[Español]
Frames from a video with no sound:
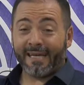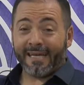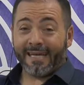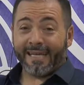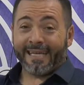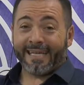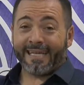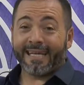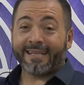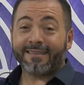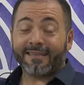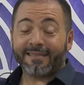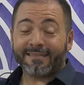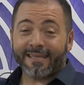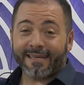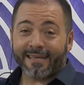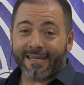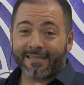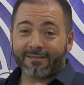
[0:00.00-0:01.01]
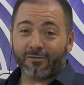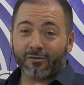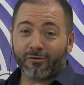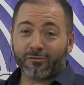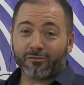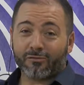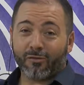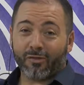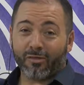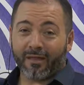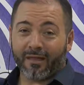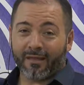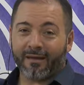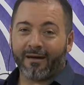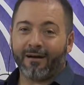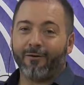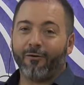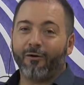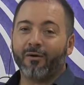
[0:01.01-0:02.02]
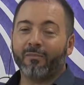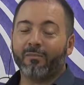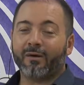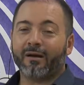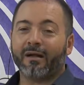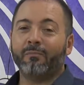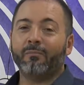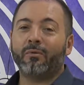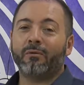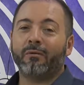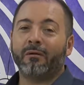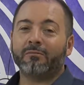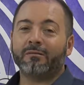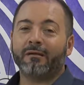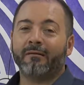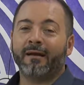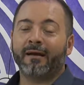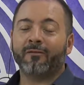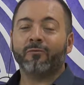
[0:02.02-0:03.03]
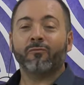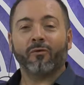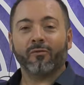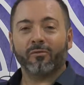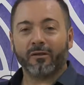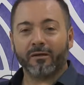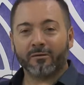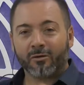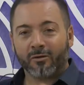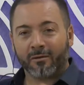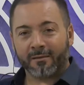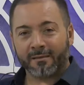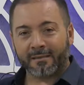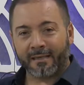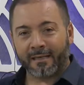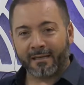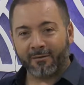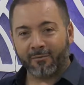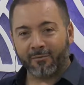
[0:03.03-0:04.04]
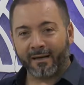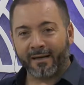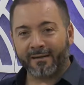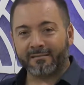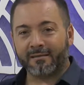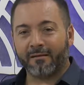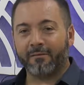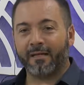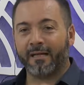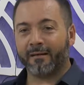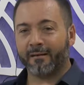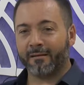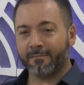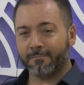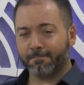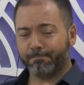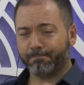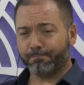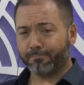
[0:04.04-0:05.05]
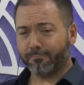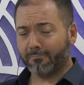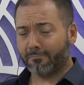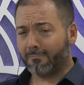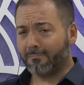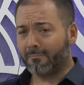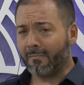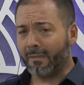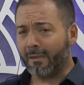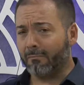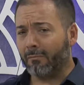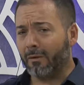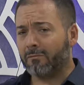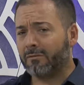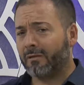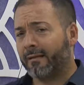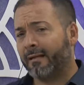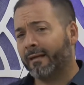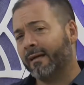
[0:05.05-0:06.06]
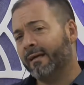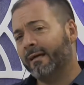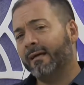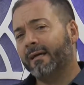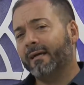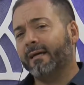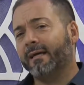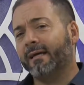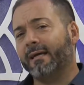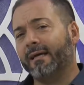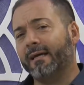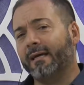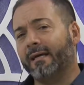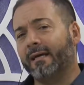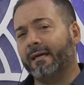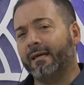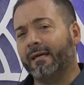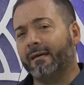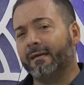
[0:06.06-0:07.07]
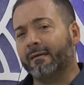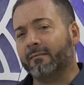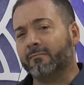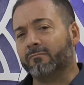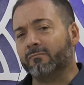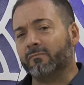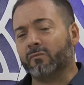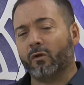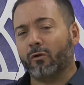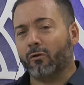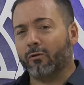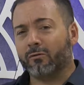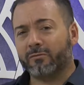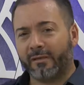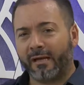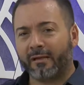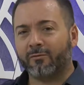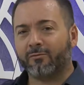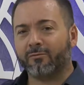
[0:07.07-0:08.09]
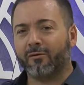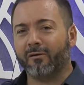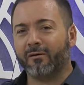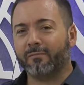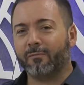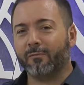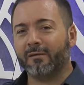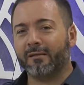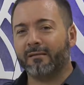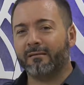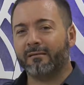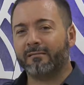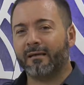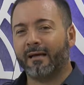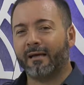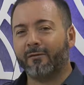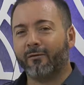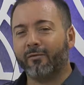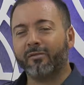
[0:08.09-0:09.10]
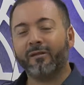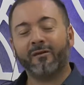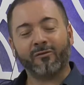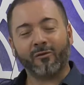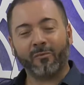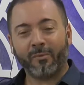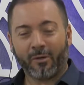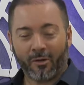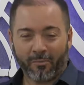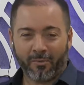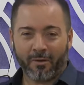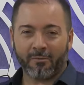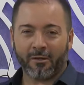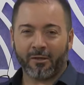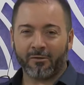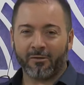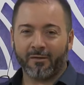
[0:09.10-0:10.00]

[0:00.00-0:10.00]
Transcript: Y antes de que eso suceda, hoy por ejemplo vamos a hablar de un concierto que va a tener lugar este viernes. Vamos a dar eh, todos los datos correspondientes al concierto, pero primero